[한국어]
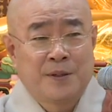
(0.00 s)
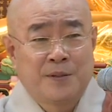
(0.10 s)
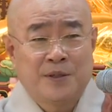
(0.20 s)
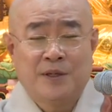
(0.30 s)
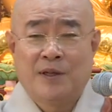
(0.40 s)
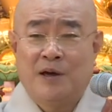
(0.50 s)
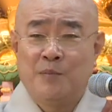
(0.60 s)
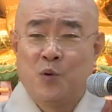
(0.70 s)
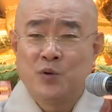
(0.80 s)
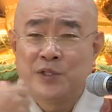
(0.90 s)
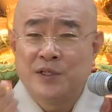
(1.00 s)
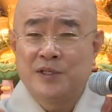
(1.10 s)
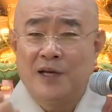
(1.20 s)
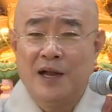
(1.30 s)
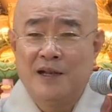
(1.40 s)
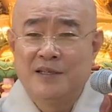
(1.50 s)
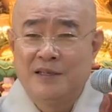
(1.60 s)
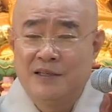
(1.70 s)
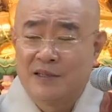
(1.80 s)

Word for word: 그러니까 내가 보시를 할 일이